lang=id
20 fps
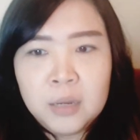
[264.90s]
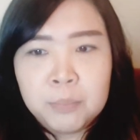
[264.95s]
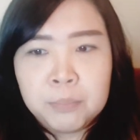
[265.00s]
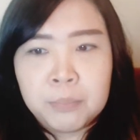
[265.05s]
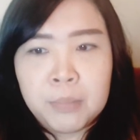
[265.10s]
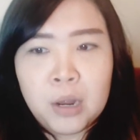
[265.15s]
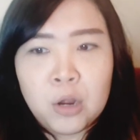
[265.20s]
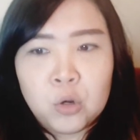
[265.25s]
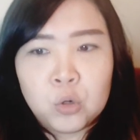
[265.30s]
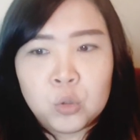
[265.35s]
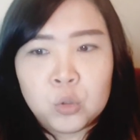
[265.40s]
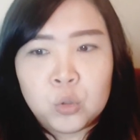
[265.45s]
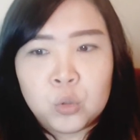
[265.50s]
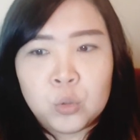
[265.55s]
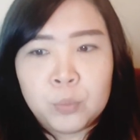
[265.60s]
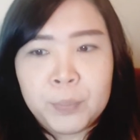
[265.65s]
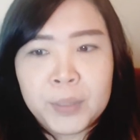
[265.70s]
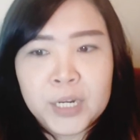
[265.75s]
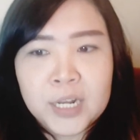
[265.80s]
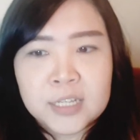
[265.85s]

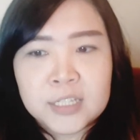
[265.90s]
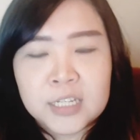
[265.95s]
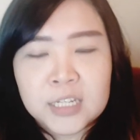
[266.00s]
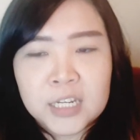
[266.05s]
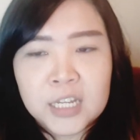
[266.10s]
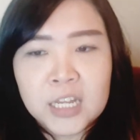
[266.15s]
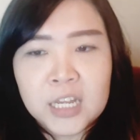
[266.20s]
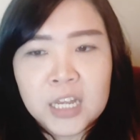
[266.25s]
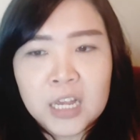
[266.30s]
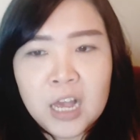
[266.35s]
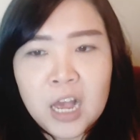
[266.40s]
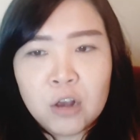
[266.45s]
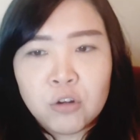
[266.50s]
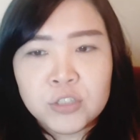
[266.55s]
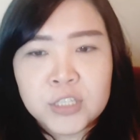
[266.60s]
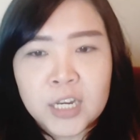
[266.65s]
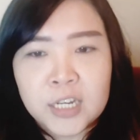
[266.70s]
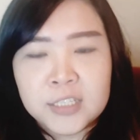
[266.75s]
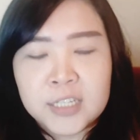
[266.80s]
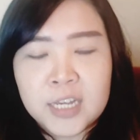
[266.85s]
mau pindah sini aku
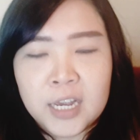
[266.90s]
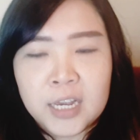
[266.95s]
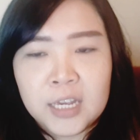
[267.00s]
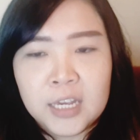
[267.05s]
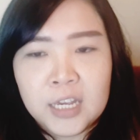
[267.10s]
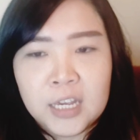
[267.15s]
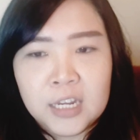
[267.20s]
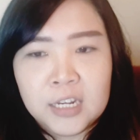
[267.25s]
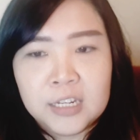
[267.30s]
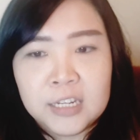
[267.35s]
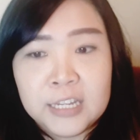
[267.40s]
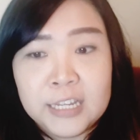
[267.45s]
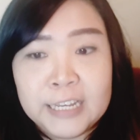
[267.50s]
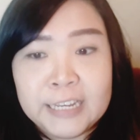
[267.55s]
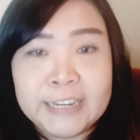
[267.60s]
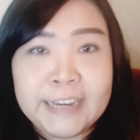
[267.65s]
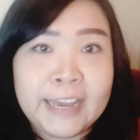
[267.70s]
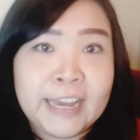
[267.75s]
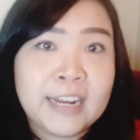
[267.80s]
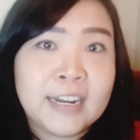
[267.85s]
cari-cari di
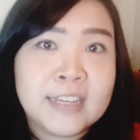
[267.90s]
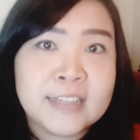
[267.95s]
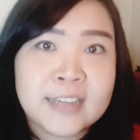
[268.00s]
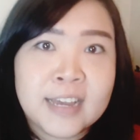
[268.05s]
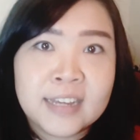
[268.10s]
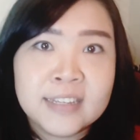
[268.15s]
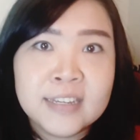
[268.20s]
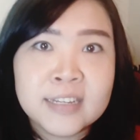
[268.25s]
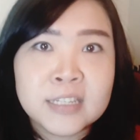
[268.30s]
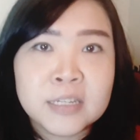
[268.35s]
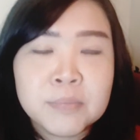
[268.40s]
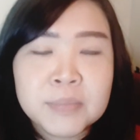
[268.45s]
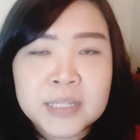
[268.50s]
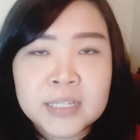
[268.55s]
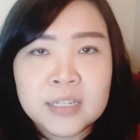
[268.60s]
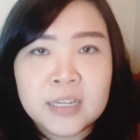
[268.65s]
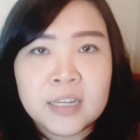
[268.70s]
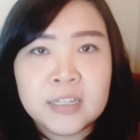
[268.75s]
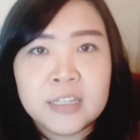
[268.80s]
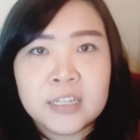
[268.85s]
Craigslist aja sih
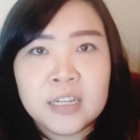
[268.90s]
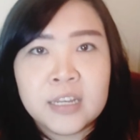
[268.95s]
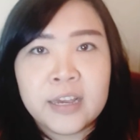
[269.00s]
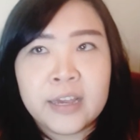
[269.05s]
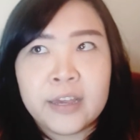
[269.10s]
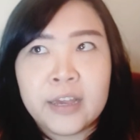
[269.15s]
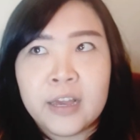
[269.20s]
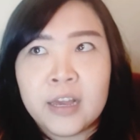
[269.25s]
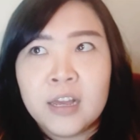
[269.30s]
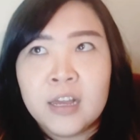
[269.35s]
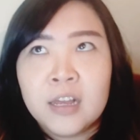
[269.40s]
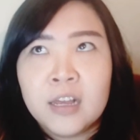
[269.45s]
mestinya jadi kayak